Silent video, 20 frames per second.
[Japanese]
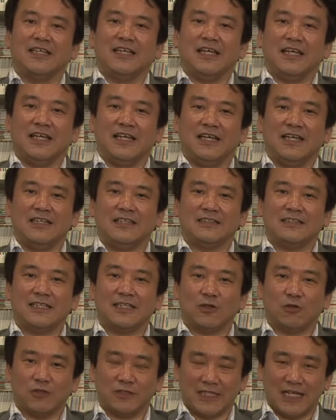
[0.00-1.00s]
えー、
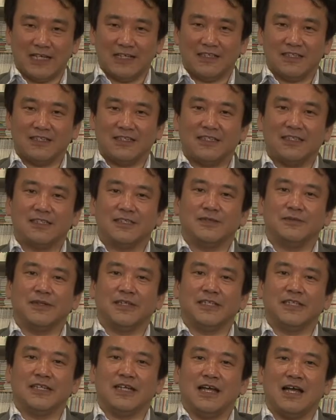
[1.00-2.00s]
貞子さんつま
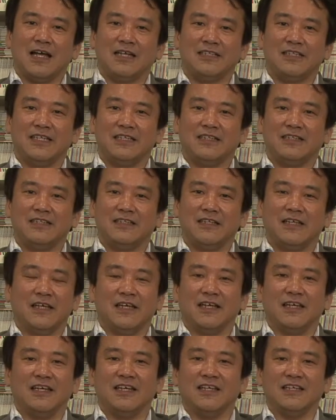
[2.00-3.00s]
り
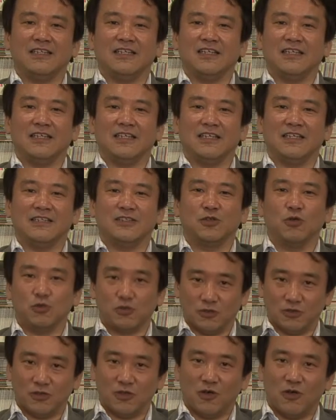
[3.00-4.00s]
え翔
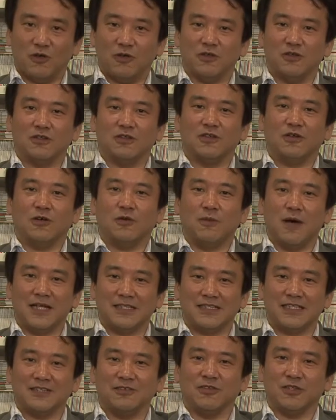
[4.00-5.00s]
くんのおばあ
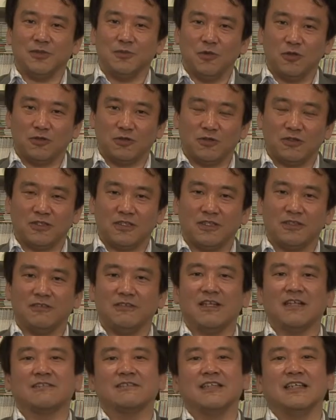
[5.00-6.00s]
ちゃんの妹っていう
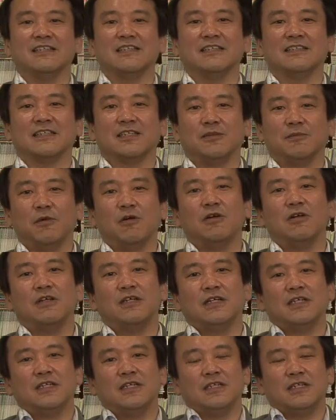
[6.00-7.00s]
役なんですけども
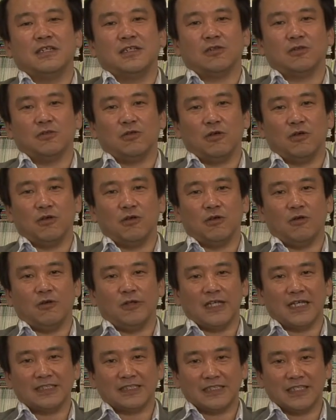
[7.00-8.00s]
この
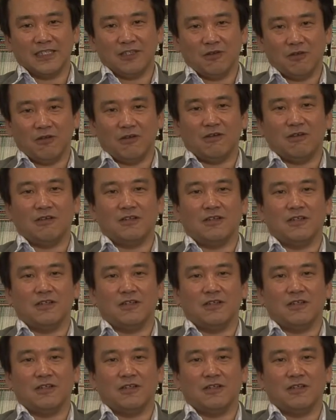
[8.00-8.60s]
お屋敷の